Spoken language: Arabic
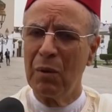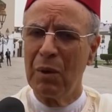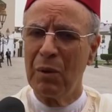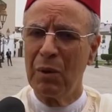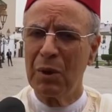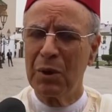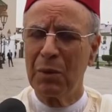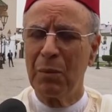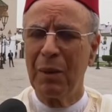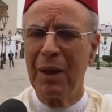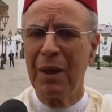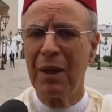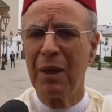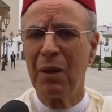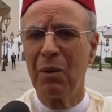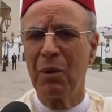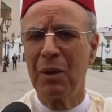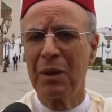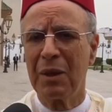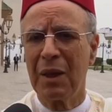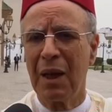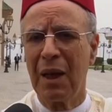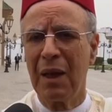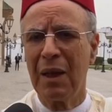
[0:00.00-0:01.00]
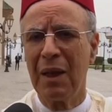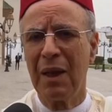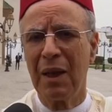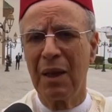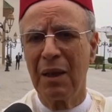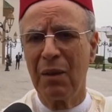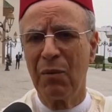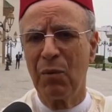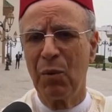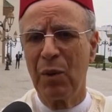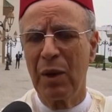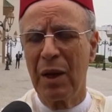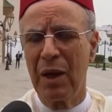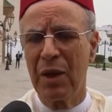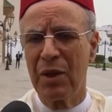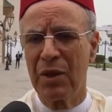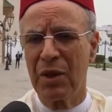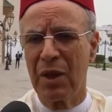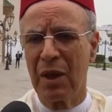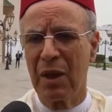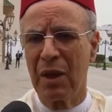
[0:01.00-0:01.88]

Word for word: وهو سبحانه وتعالى يعرف الآجل